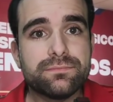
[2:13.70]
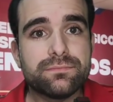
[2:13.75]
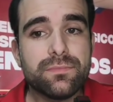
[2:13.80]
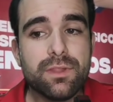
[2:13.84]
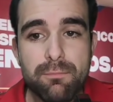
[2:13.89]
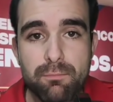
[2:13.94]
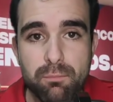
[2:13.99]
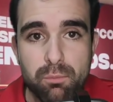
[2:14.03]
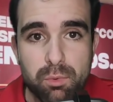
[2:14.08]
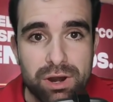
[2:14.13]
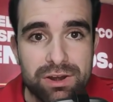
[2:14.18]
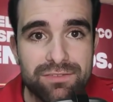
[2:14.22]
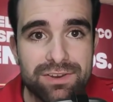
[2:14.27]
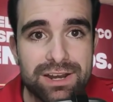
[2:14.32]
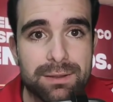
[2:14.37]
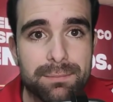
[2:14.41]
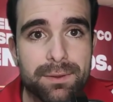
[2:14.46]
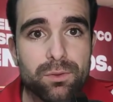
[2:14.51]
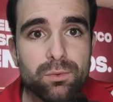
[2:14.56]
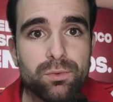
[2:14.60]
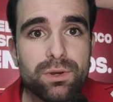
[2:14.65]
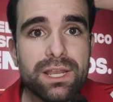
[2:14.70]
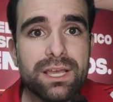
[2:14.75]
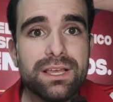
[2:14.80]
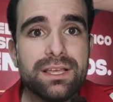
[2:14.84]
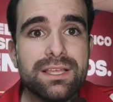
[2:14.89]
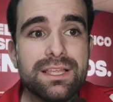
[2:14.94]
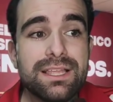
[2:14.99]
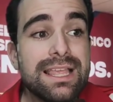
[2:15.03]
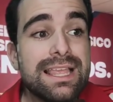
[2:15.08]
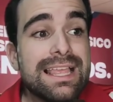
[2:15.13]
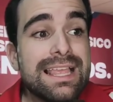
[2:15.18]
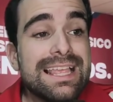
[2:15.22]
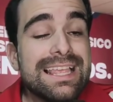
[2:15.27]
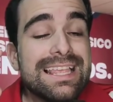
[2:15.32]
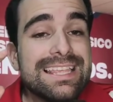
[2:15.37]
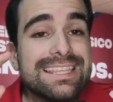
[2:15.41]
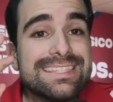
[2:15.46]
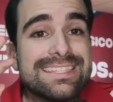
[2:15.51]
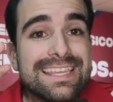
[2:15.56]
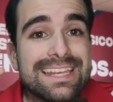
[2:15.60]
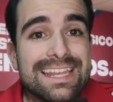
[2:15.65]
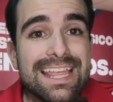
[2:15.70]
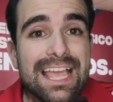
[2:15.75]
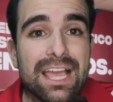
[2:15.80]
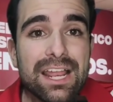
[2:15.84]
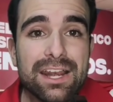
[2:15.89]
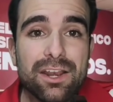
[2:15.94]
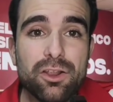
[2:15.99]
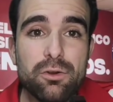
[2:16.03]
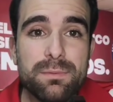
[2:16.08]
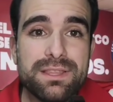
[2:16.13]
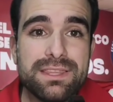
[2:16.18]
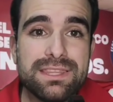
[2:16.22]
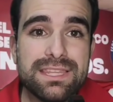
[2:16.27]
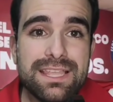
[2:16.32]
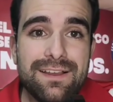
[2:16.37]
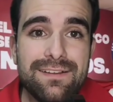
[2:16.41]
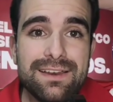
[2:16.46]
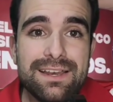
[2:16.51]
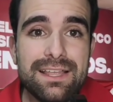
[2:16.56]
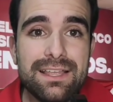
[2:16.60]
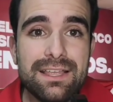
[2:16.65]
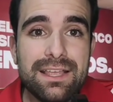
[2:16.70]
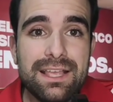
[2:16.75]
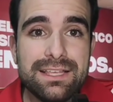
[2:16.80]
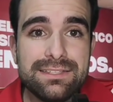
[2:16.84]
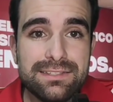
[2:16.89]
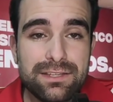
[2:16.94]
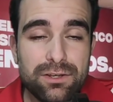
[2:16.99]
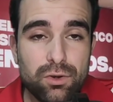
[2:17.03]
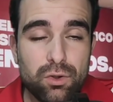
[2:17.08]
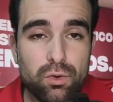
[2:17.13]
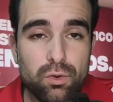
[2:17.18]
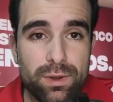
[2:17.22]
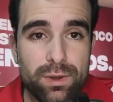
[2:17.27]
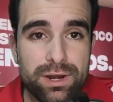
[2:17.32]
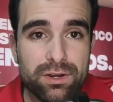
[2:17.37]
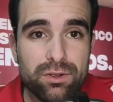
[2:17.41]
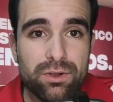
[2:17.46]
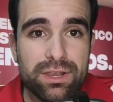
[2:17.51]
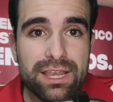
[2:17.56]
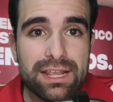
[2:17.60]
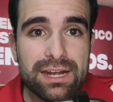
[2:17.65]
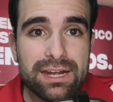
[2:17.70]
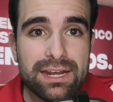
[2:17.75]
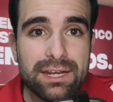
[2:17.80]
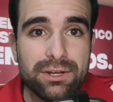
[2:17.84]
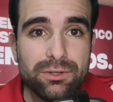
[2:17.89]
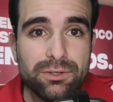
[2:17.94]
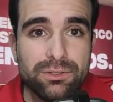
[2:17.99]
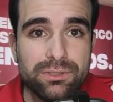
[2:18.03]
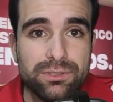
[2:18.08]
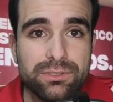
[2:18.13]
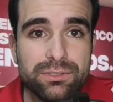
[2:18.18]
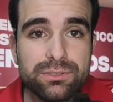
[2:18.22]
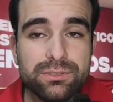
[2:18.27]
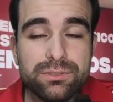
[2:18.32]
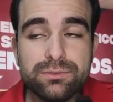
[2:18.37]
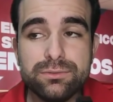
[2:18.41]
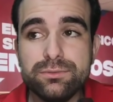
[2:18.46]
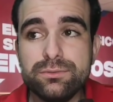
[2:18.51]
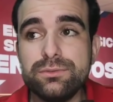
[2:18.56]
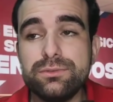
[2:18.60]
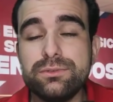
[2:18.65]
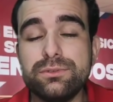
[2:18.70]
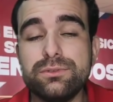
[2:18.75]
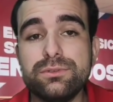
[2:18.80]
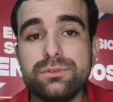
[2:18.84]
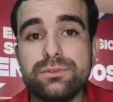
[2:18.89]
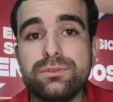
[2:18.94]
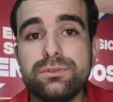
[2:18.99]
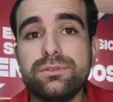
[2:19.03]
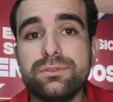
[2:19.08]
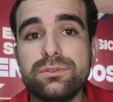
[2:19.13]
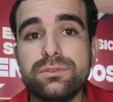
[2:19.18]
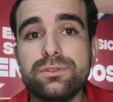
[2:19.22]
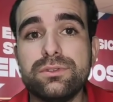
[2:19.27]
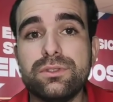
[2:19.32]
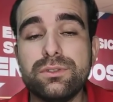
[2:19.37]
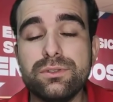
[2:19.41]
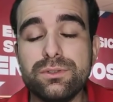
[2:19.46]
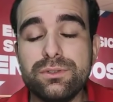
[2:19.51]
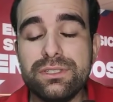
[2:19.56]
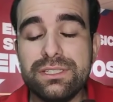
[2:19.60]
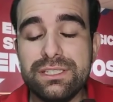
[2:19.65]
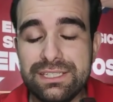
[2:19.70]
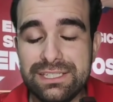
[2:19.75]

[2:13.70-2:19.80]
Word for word: Vuelve la Padula. ¿Sería recomendable hacerlo jugar con Guerrero? Uy, uy, uy, uy, uy, uy.